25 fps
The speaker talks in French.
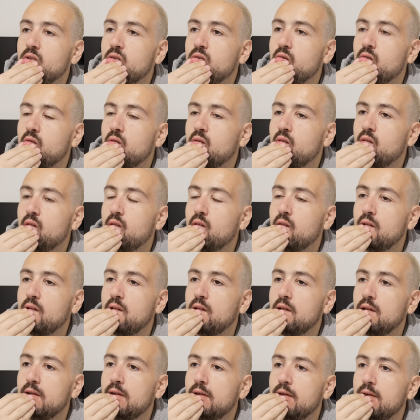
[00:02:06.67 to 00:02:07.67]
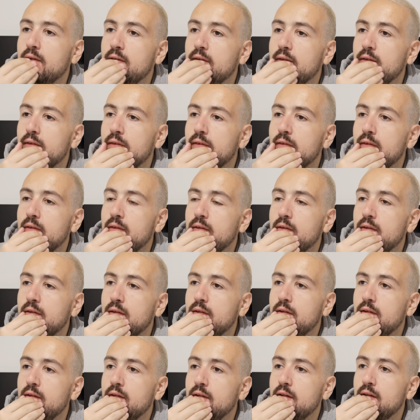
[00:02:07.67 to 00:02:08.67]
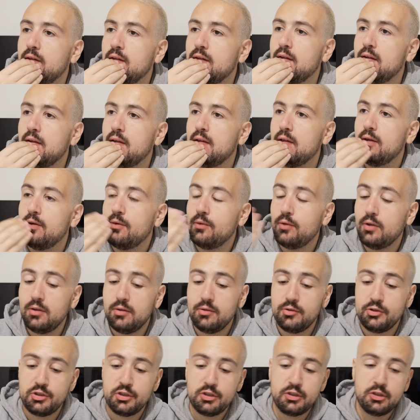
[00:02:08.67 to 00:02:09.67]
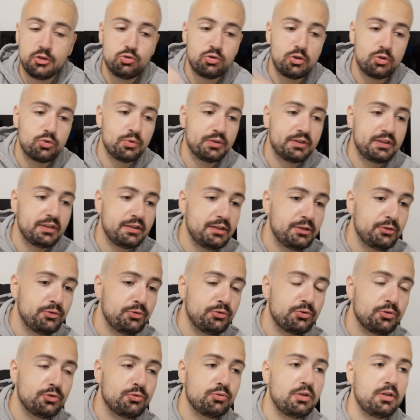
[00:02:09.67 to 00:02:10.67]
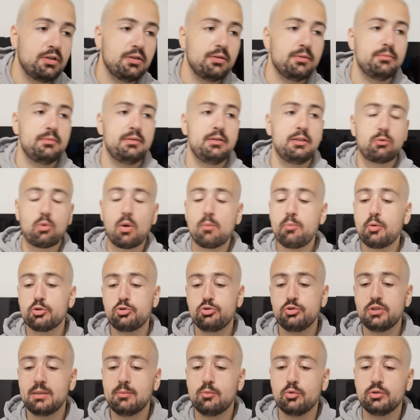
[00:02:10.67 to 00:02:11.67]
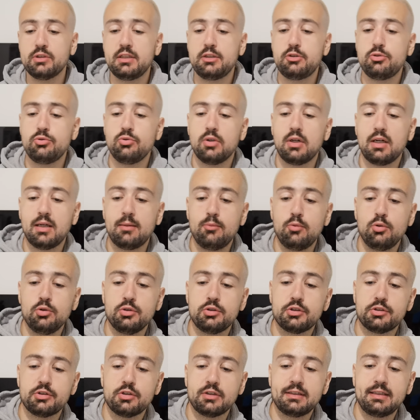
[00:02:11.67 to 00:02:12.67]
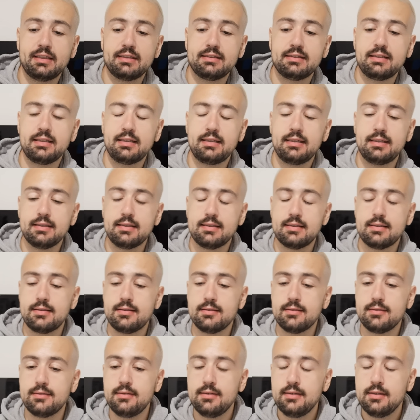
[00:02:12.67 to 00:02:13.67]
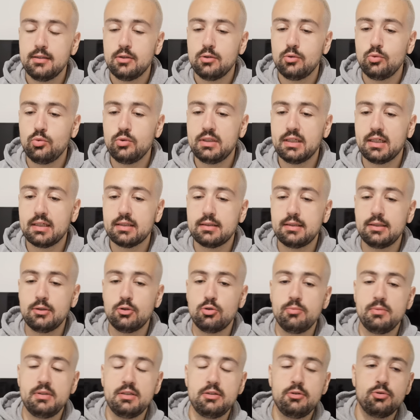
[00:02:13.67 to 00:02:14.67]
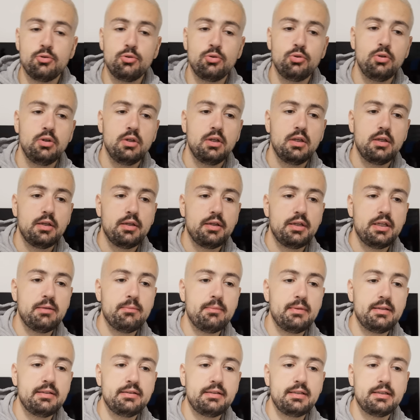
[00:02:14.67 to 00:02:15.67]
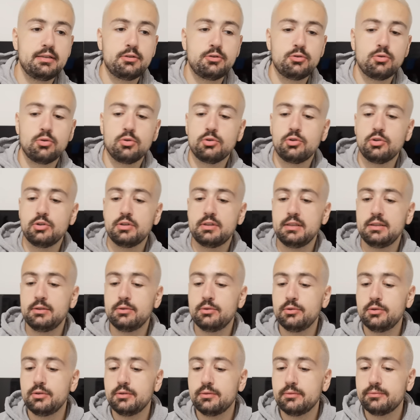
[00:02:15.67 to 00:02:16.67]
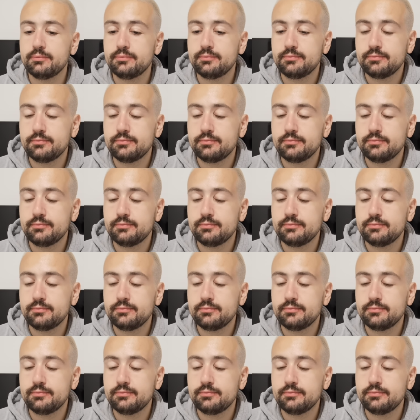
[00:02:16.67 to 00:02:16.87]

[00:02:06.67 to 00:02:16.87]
qu'on ait connu au PSG. Ouais, j'ai des joueurs qui ont été déçus ce soir. Les trois Portugais m'ont déçu. Ramos en attaque, Ugarte au milieu et Mendes sur le côté, Nono.